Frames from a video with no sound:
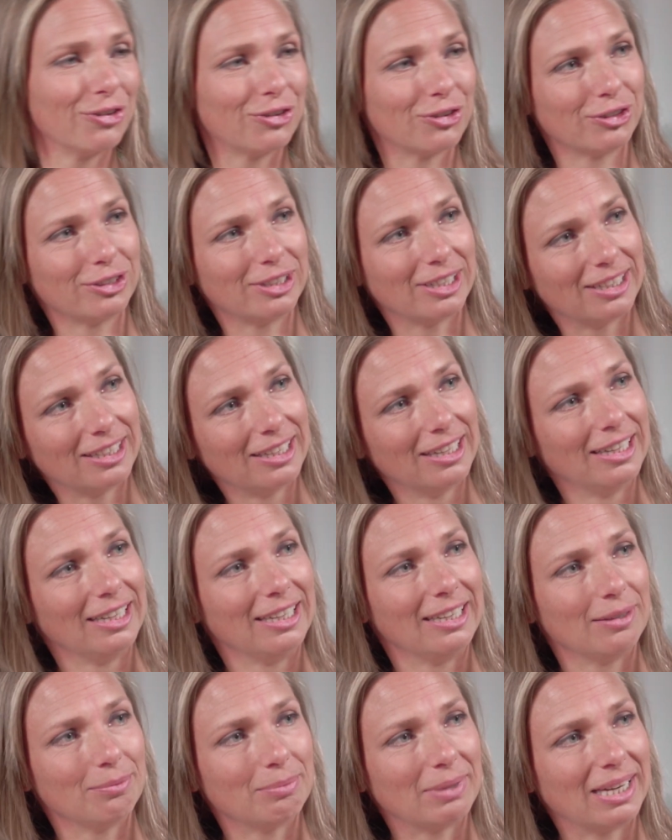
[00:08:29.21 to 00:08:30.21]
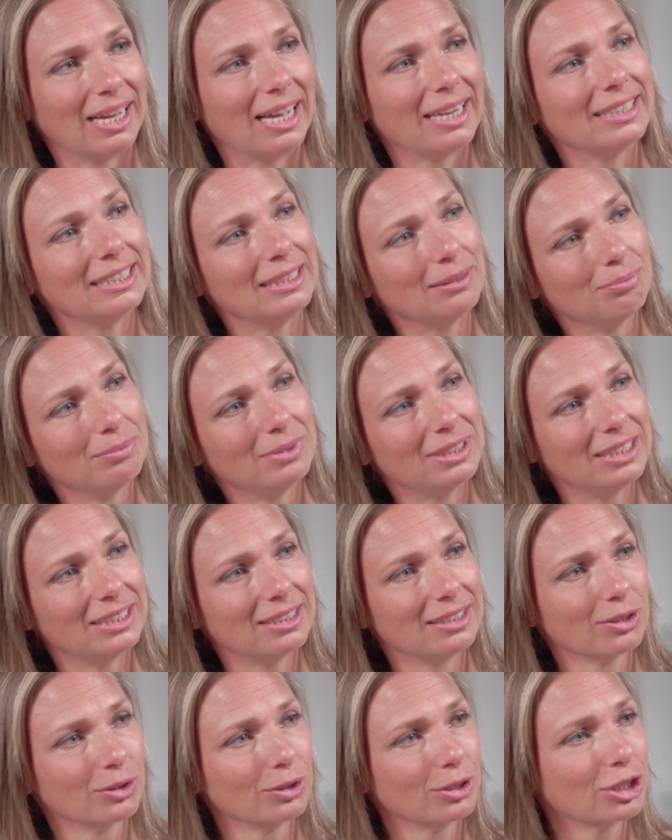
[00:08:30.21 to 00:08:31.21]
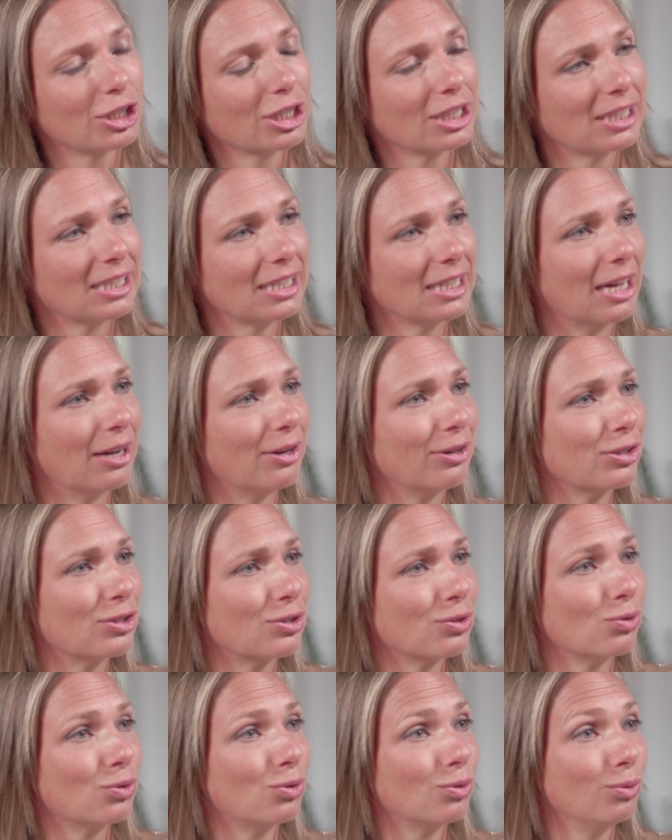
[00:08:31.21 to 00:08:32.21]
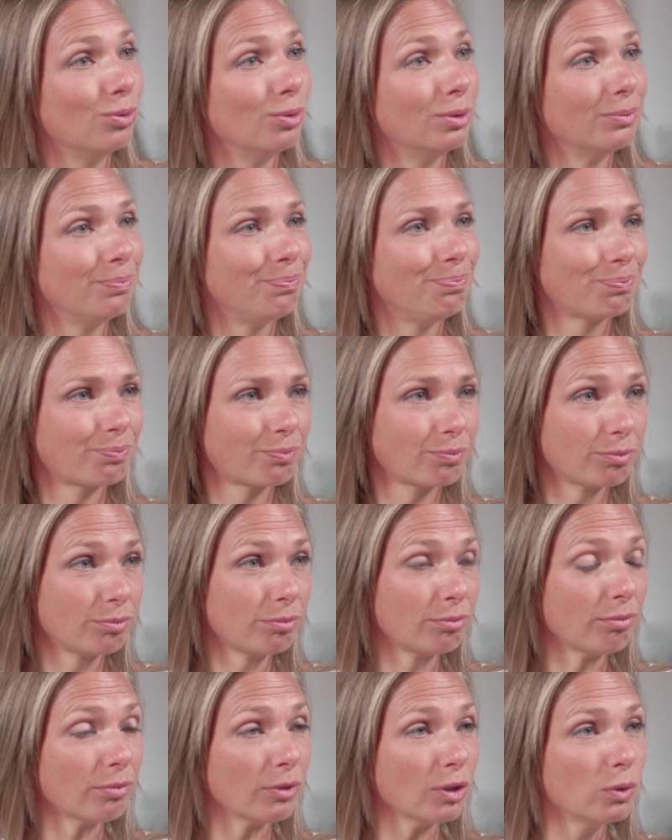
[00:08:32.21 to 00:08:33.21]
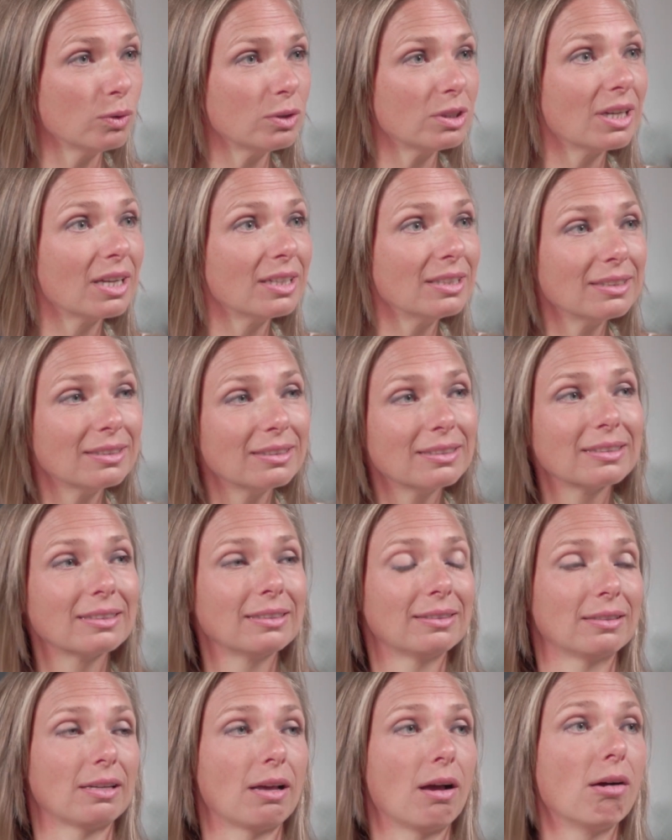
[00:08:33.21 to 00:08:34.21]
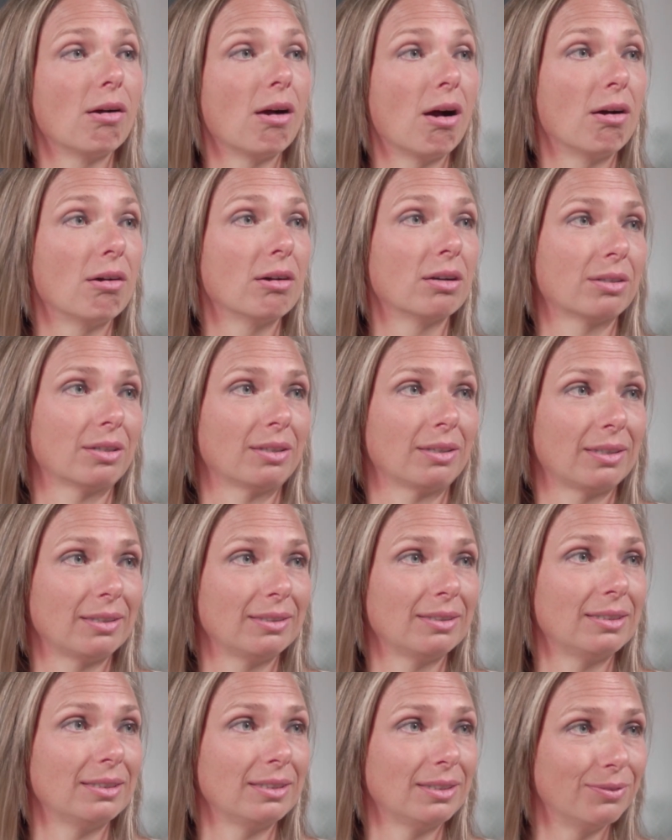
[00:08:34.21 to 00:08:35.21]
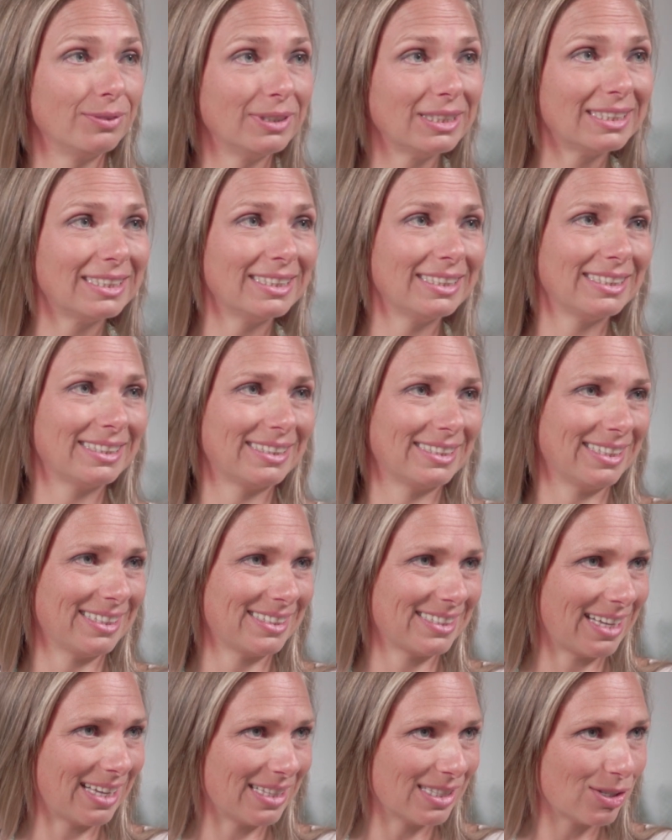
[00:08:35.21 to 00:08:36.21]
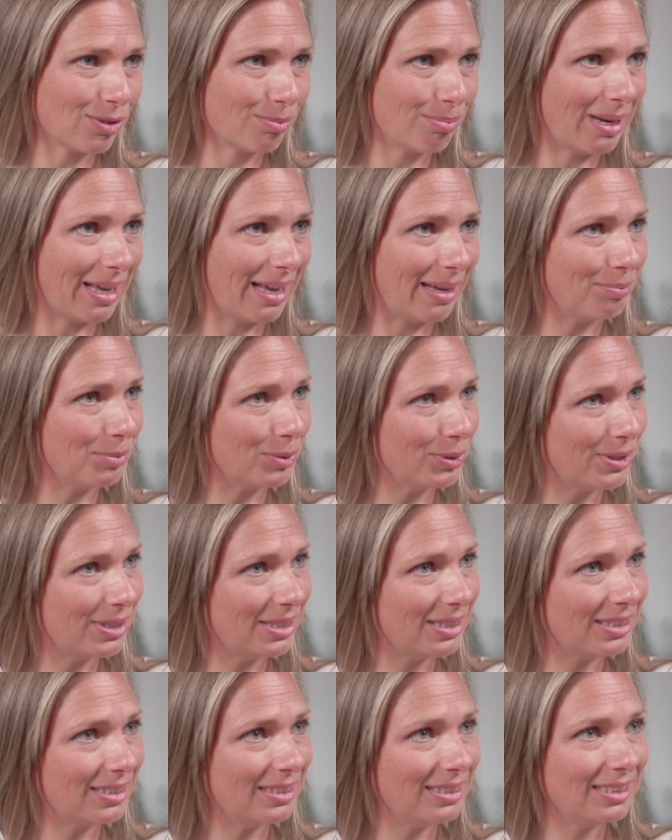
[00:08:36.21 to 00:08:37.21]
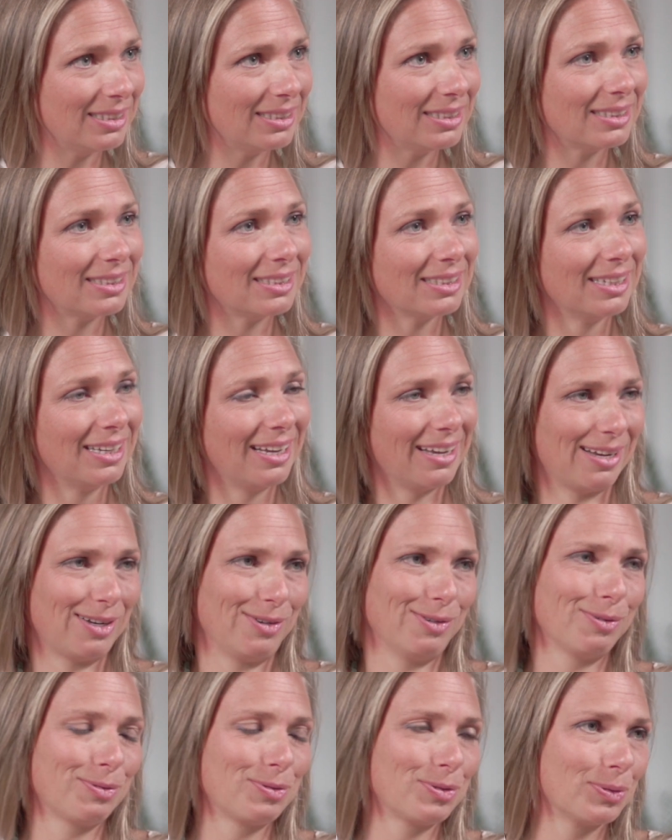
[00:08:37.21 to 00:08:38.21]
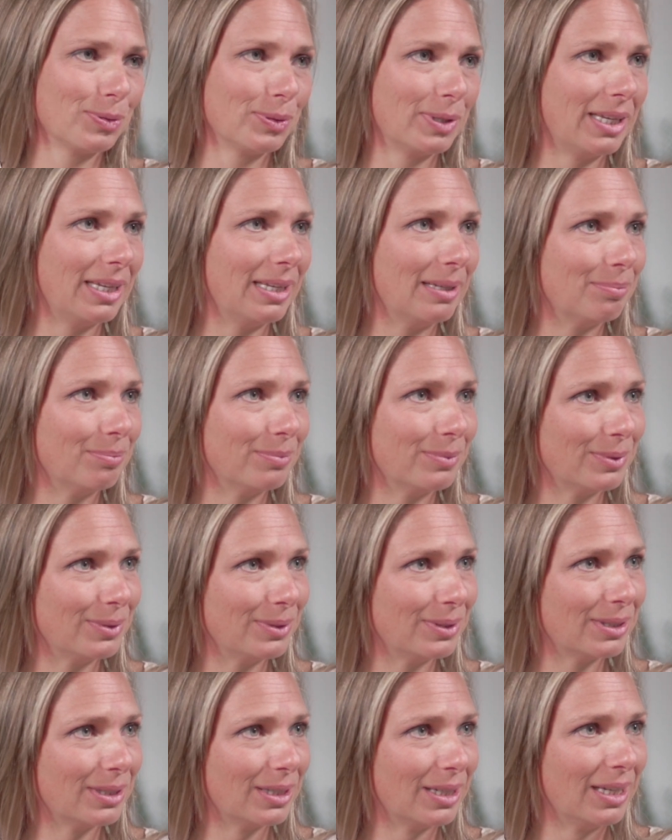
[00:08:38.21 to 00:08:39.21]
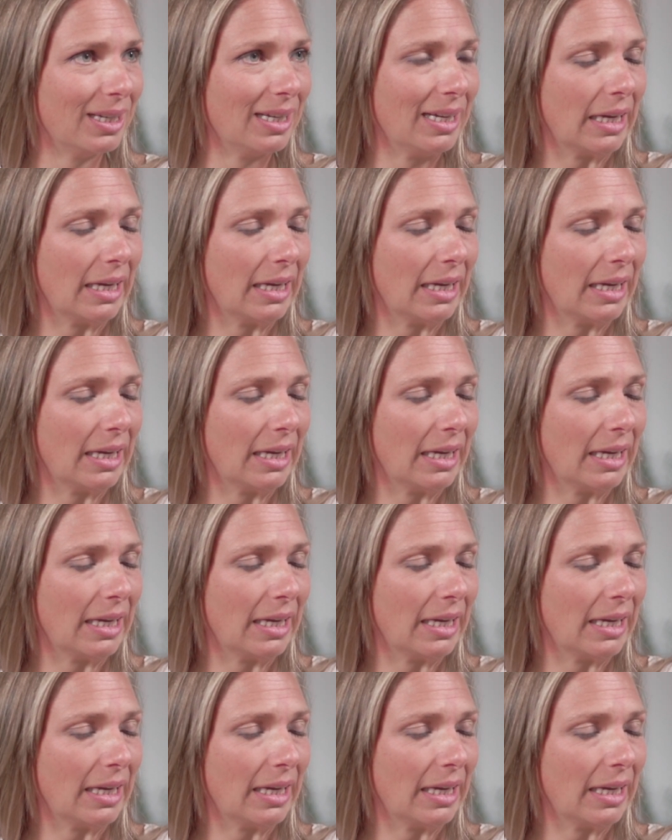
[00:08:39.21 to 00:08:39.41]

sondern man hat eben mit diesen Rückschritten auch zu tun. Und dann ist es genau auch richtig wichtig, da dran zu bleiben und sich nicht aufzugeben. Und mhm.